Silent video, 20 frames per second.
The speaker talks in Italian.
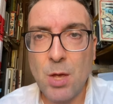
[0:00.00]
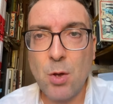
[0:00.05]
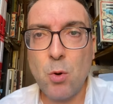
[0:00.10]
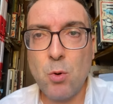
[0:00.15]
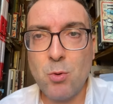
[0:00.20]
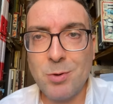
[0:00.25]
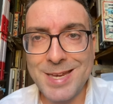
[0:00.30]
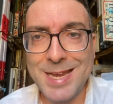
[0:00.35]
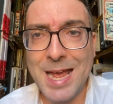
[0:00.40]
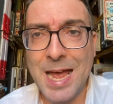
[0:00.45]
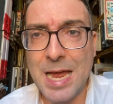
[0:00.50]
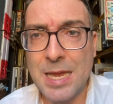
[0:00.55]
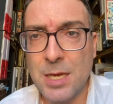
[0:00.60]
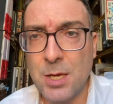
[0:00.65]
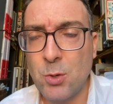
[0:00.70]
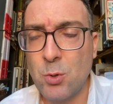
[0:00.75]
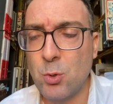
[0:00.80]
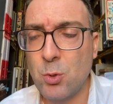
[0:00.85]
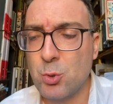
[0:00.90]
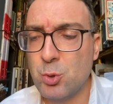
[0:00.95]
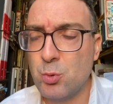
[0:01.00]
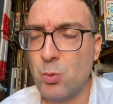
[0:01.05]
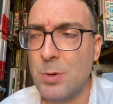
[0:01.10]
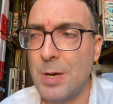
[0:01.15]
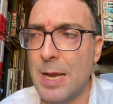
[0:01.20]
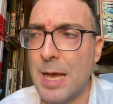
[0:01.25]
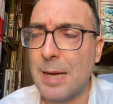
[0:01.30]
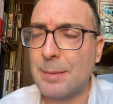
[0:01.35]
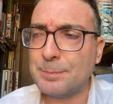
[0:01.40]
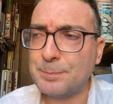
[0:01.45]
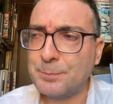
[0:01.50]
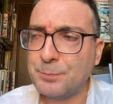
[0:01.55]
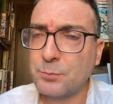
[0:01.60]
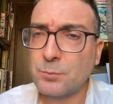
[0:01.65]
organico sulla